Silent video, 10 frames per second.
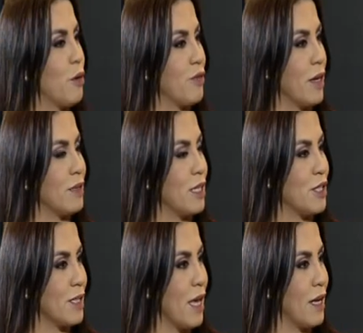في أرض
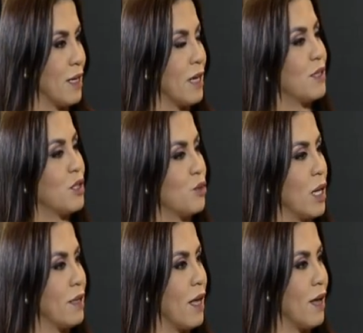الجزائر أرض
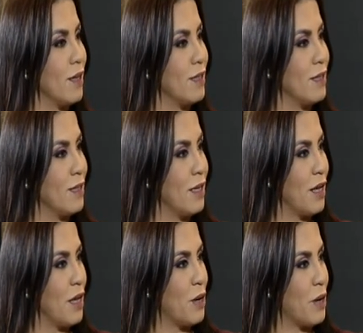الشهداء
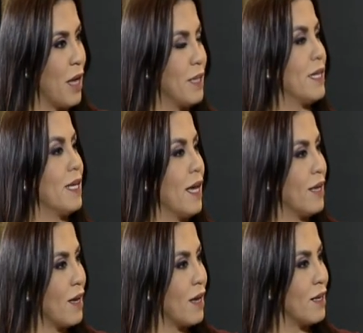هذه العلاقة